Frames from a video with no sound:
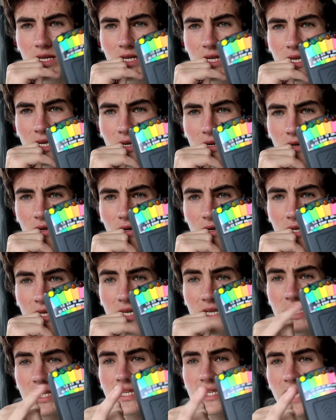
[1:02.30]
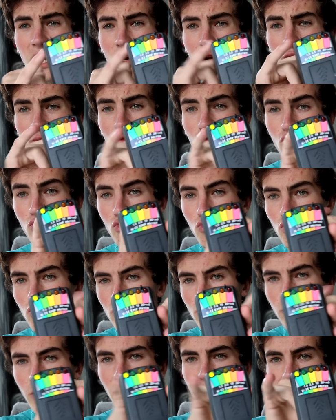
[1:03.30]
qui, euh, qui, qui s'allume ou
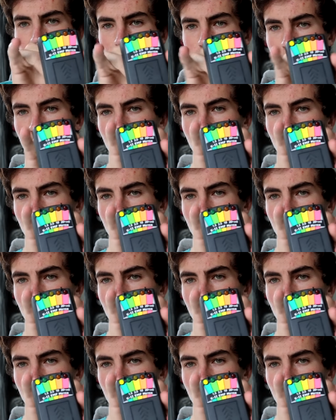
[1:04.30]
bref,